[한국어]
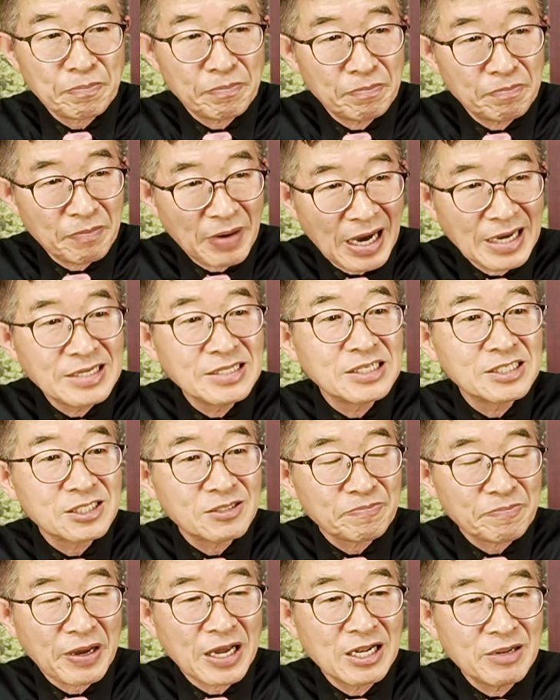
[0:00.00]

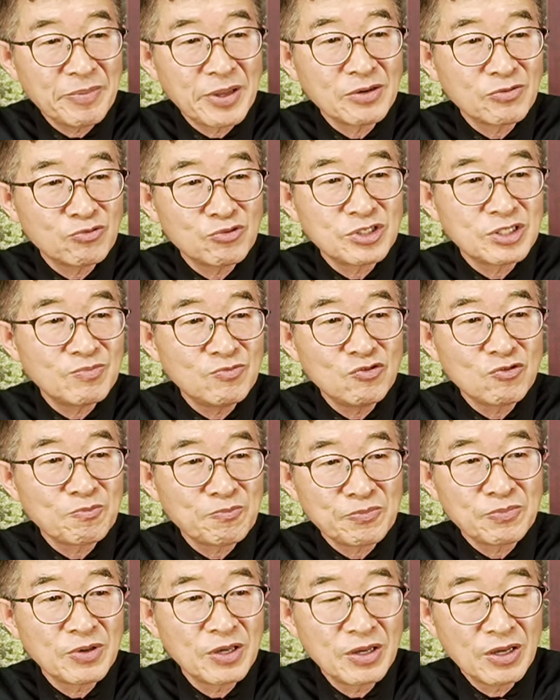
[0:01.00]
마이너스
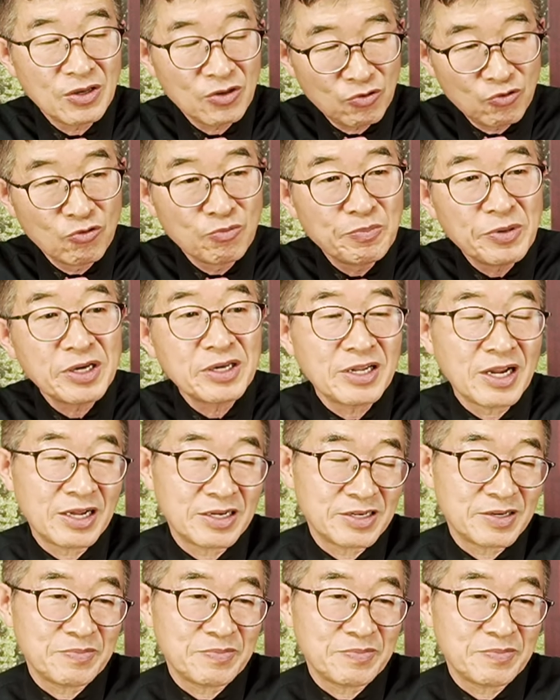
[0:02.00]
896명이란